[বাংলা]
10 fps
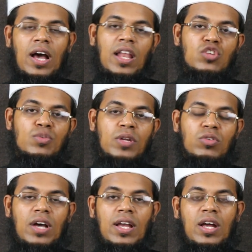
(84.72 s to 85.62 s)
আল্লাহ সুবান
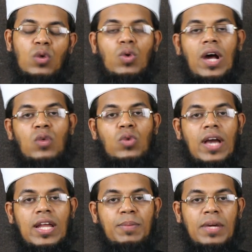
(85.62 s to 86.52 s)
তালা কুরআনুল
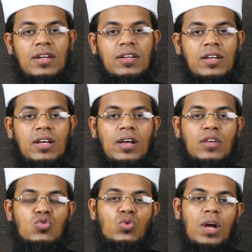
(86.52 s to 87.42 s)
করিমের
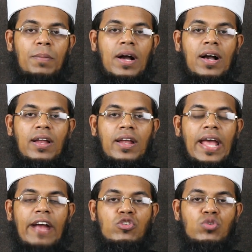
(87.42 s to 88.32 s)
সুরা বাকারার
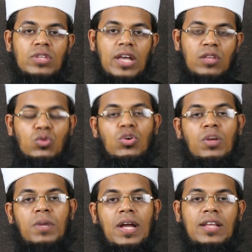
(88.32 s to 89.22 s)
একশো তেহাত্তর
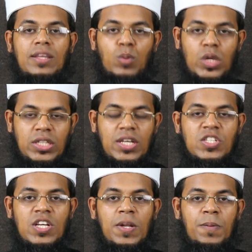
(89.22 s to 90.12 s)
নম্বর আয়াতে বলে
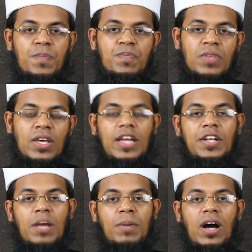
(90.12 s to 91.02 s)
দিয়েছেন
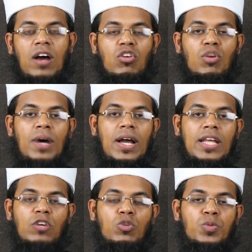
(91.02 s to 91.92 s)
ইন্নামা আলাই
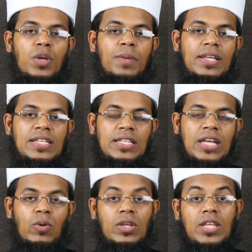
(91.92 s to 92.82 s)
আলাইকুমুল
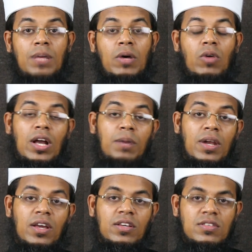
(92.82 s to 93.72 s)
মাইতাতা ওয়াদ্দামা
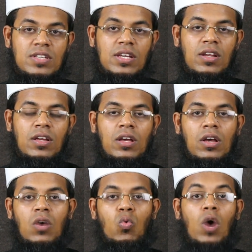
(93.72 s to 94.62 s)
ওয়ালাহমাল খিংজির
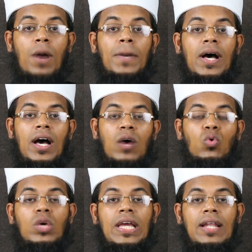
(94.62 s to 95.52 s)
ওয়ামা
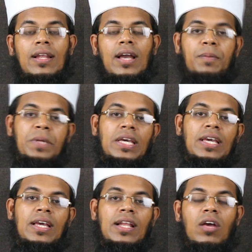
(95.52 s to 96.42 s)
উহিল্লা
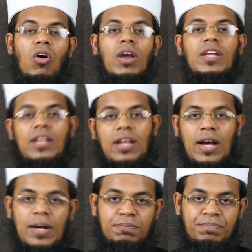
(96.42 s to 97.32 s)
বিহি লেগইরিল্লা